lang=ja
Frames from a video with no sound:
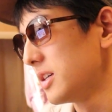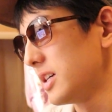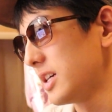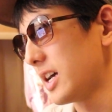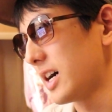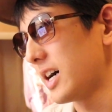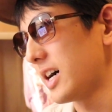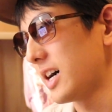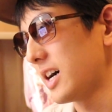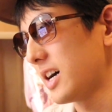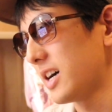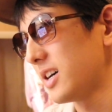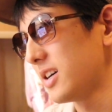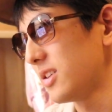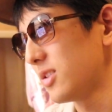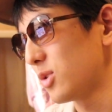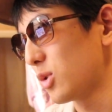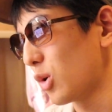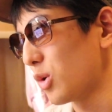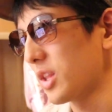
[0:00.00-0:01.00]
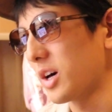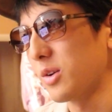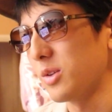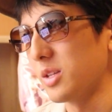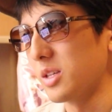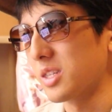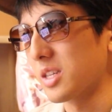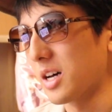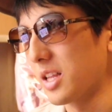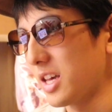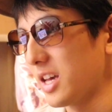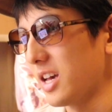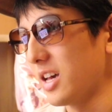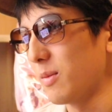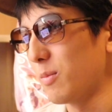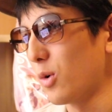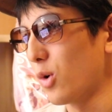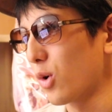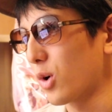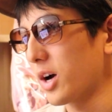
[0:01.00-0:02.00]
いやー、どうなるんですか
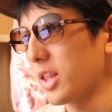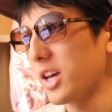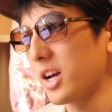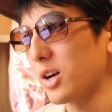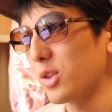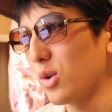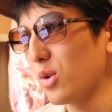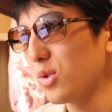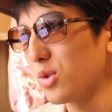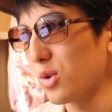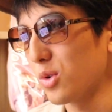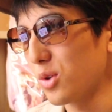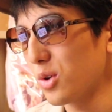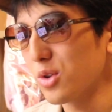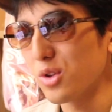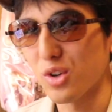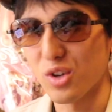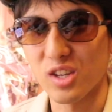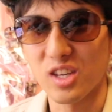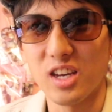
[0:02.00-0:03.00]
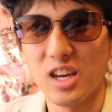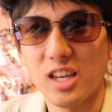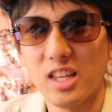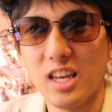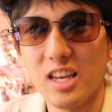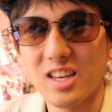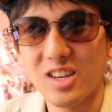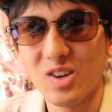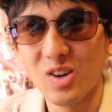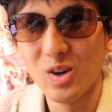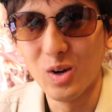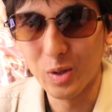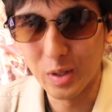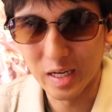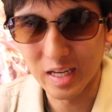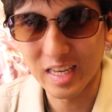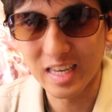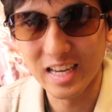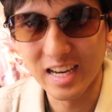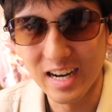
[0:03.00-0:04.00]
ね、もうお金がどんどん消えていくよう
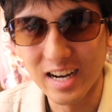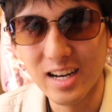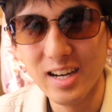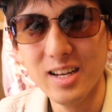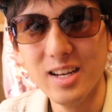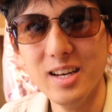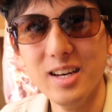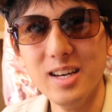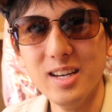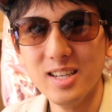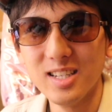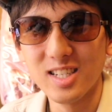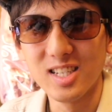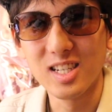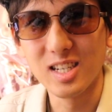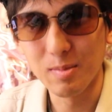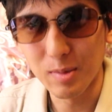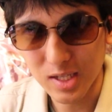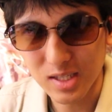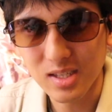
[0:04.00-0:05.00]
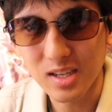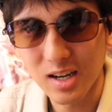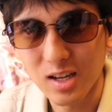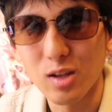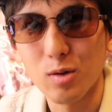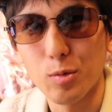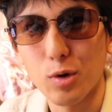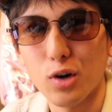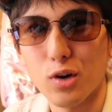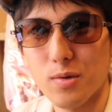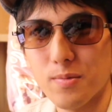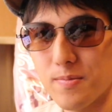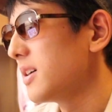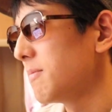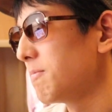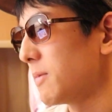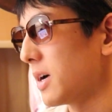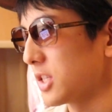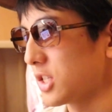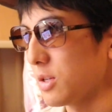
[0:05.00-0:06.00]
な気がしますけれども、
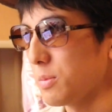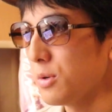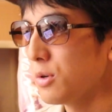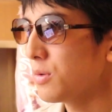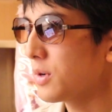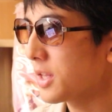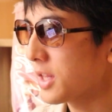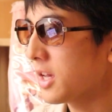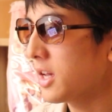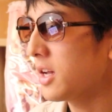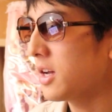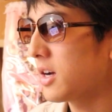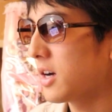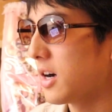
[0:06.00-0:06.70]
まあ自分はね、